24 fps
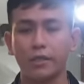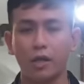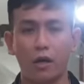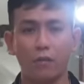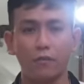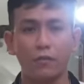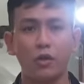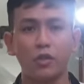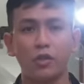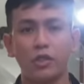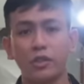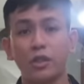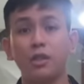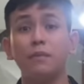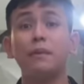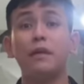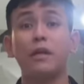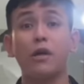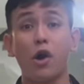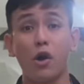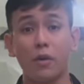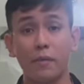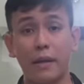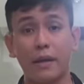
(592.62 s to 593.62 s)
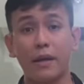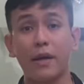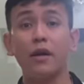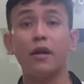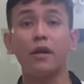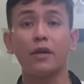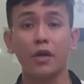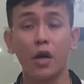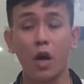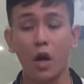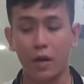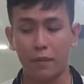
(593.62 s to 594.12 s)
còn không thôi, xíu nữa mình gọi bạn nó
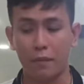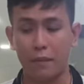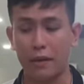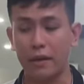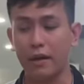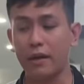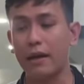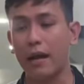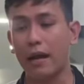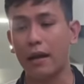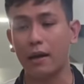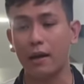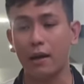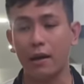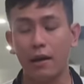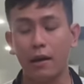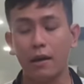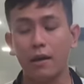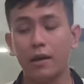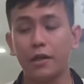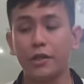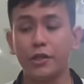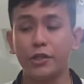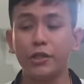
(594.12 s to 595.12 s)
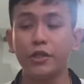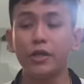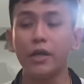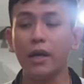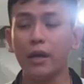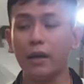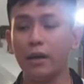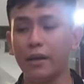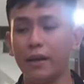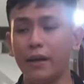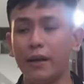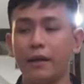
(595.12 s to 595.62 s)
lên coi. Bạn nó đặt trước đó,
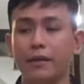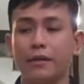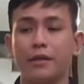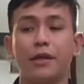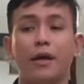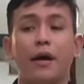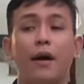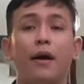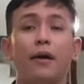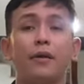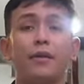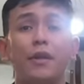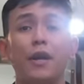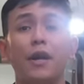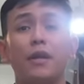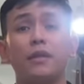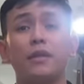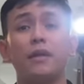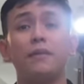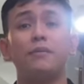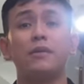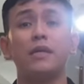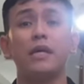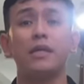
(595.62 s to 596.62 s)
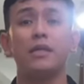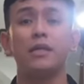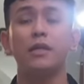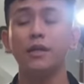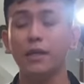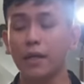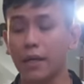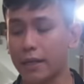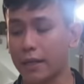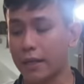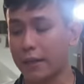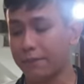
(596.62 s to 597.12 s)
có nghĩa là chờ nhờ tìm xe
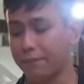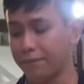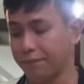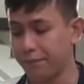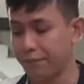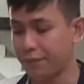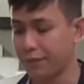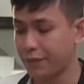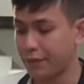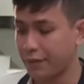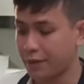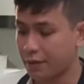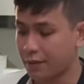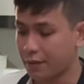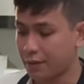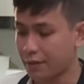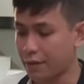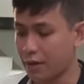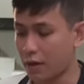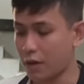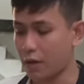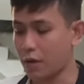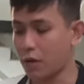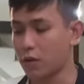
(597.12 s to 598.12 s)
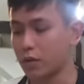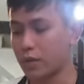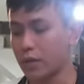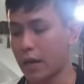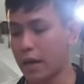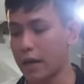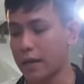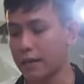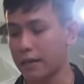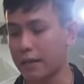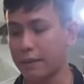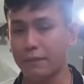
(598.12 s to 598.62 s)
trước đó anh em. Rồi ok
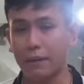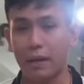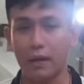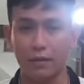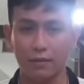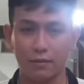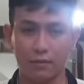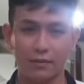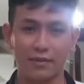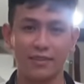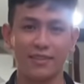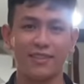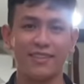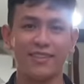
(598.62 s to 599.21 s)
anh em ha.